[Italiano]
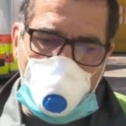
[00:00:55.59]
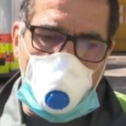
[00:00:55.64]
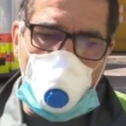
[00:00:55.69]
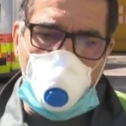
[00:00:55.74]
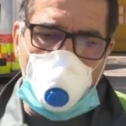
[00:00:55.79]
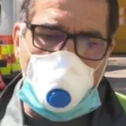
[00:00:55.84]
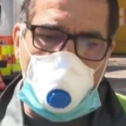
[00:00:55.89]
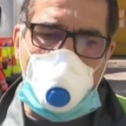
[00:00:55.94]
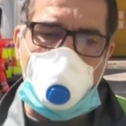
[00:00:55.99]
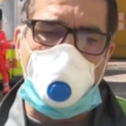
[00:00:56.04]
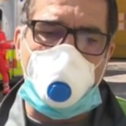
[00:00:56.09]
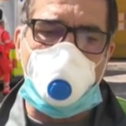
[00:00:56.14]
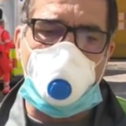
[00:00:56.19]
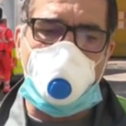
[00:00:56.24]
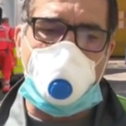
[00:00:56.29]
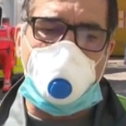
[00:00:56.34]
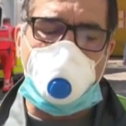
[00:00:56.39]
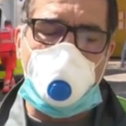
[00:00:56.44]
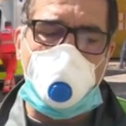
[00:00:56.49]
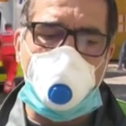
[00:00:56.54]
una, cosa
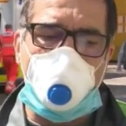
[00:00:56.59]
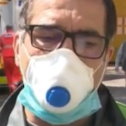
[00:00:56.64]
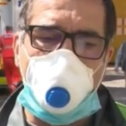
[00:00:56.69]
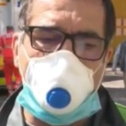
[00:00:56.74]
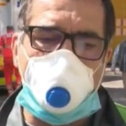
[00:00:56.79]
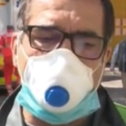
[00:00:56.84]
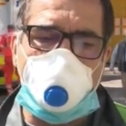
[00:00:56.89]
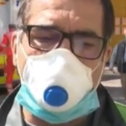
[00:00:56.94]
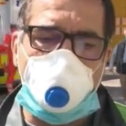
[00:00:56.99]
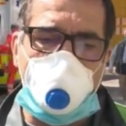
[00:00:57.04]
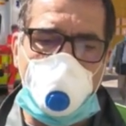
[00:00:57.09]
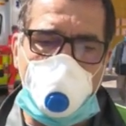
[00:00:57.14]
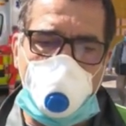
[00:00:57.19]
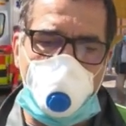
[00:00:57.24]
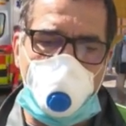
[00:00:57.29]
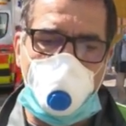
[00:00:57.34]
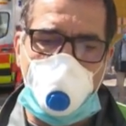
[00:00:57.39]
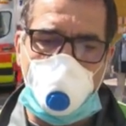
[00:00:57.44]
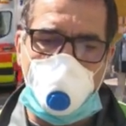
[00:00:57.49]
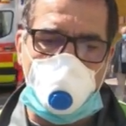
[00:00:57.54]
in comune,
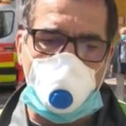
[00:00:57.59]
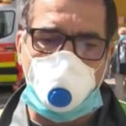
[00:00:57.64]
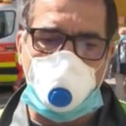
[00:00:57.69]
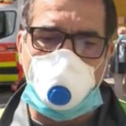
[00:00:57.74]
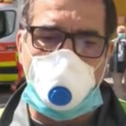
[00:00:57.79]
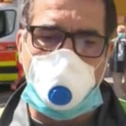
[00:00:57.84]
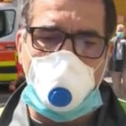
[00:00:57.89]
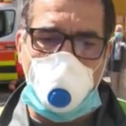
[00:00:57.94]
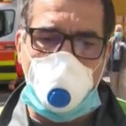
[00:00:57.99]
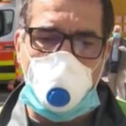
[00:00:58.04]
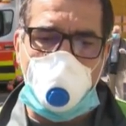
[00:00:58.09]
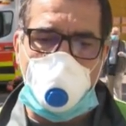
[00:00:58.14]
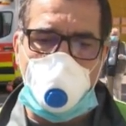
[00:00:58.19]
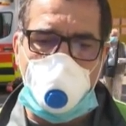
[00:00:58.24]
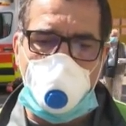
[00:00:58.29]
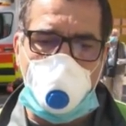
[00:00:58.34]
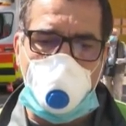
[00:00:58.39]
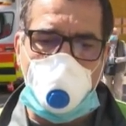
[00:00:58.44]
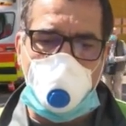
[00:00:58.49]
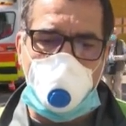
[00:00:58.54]
sia il virus che
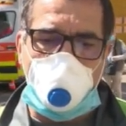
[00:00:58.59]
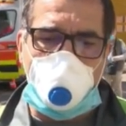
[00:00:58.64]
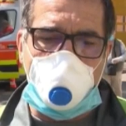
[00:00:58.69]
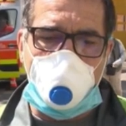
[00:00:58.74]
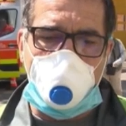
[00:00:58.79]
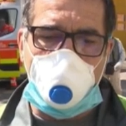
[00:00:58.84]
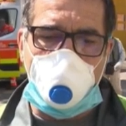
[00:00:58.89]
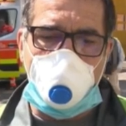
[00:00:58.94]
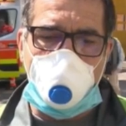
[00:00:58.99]
eh,